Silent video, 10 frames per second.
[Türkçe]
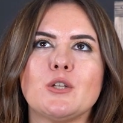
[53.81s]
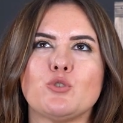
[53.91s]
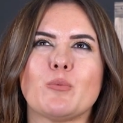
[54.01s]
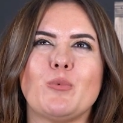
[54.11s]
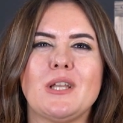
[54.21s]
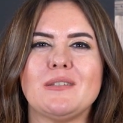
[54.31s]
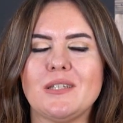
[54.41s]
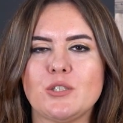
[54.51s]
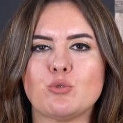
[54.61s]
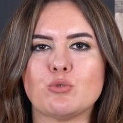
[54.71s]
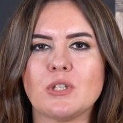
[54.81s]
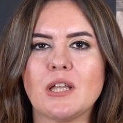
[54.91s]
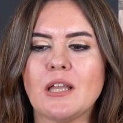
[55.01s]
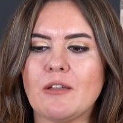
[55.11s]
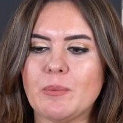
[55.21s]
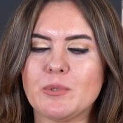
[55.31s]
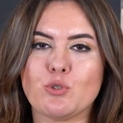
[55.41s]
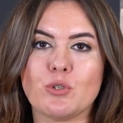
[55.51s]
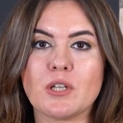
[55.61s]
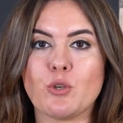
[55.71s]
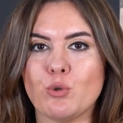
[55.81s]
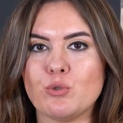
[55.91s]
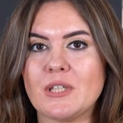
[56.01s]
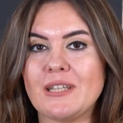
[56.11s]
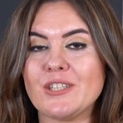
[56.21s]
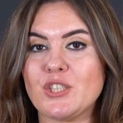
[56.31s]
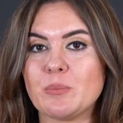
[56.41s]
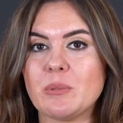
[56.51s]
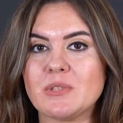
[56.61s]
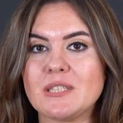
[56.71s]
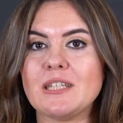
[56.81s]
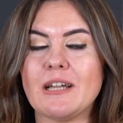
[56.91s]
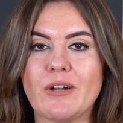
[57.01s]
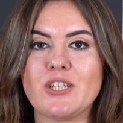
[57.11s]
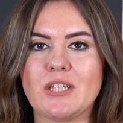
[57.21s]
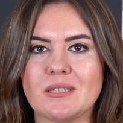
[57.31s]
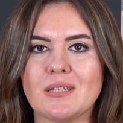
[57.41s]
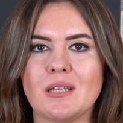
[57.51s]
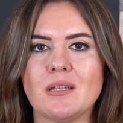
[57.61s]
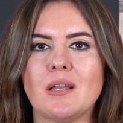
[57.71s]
çok böyle dinç tutan ve bir sonraki öğünde de acıkmamızı yavaşlatan